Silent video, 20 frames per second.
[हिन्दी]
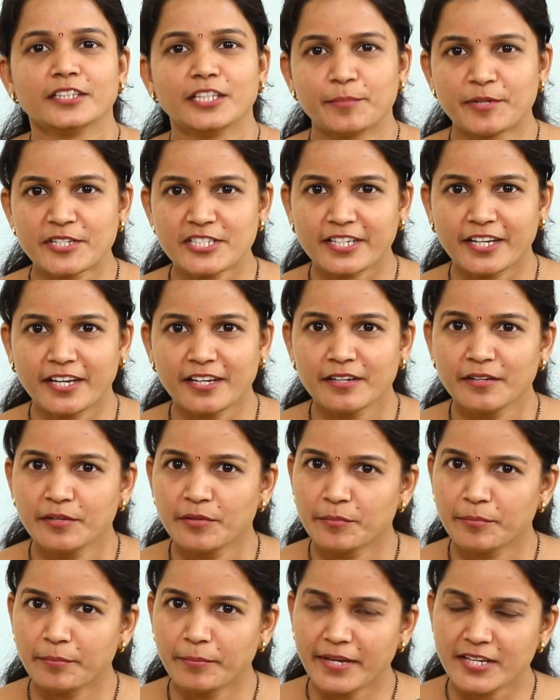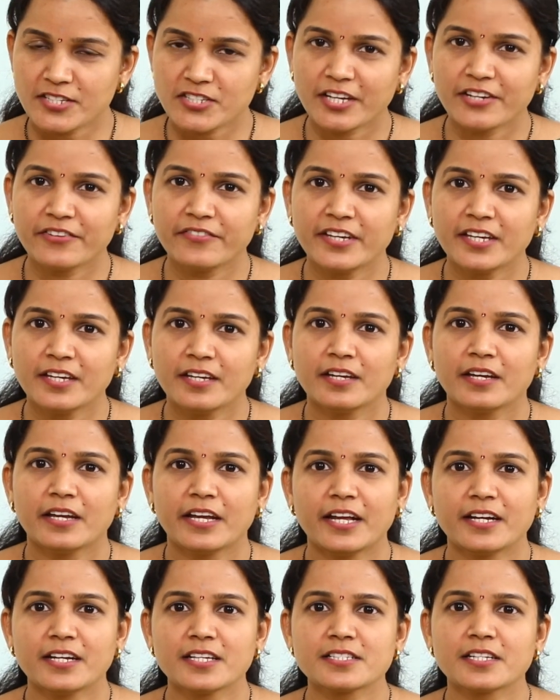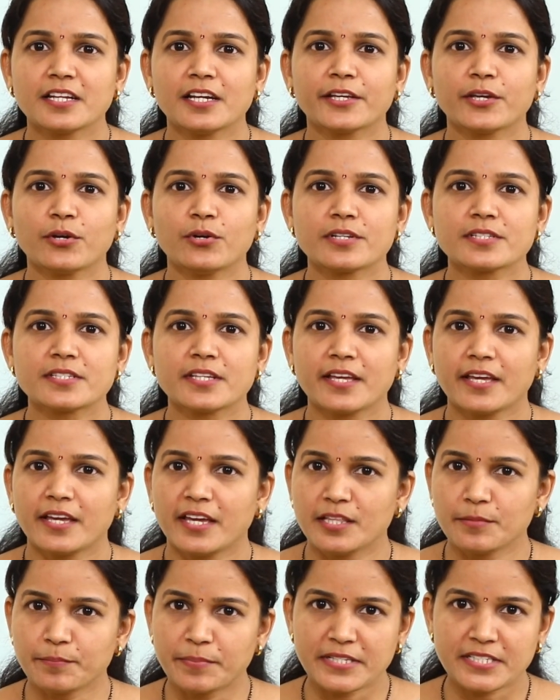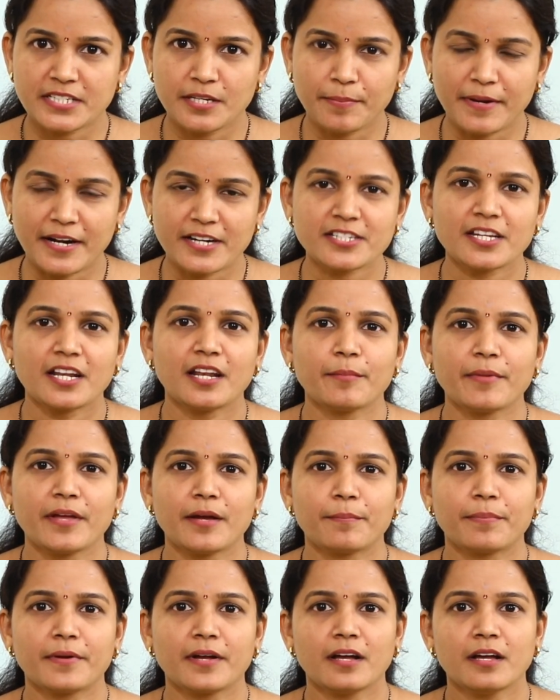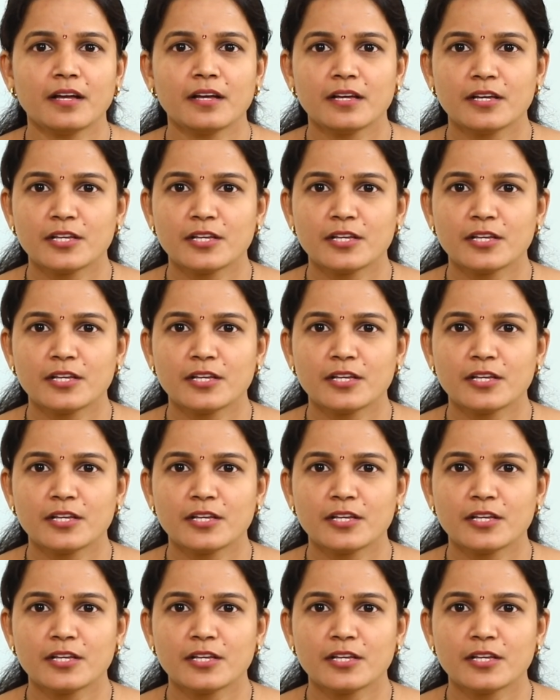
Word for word: नमस्कार मैं जानवी एन की ओर से एन की पाठशाला में आपका